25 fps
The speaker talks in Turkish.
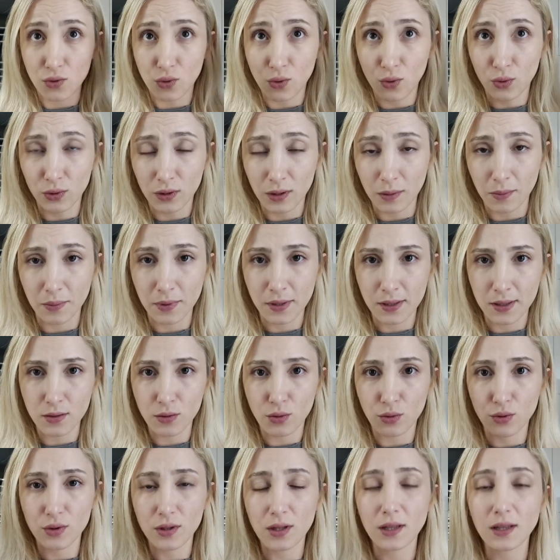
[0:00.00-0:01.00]
Çok da
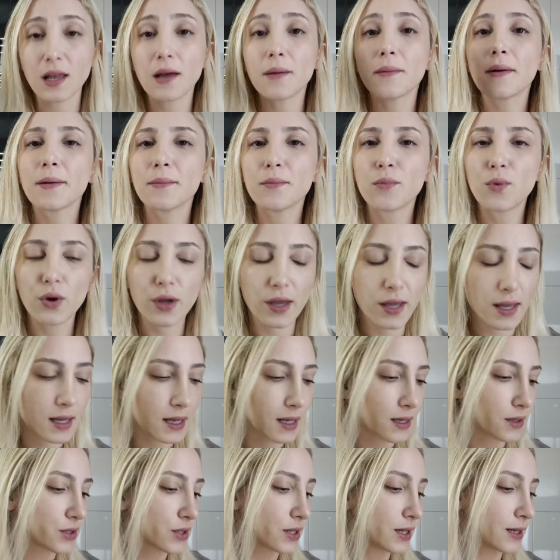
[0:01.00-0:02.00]
pis. O yüzden hemen
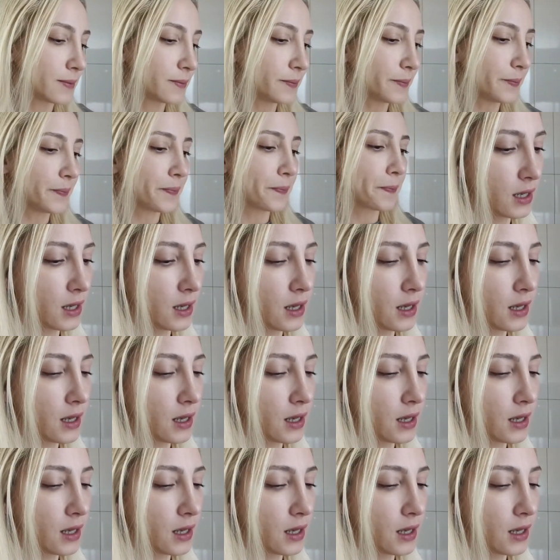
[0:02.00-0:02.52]
boyaya geçelim.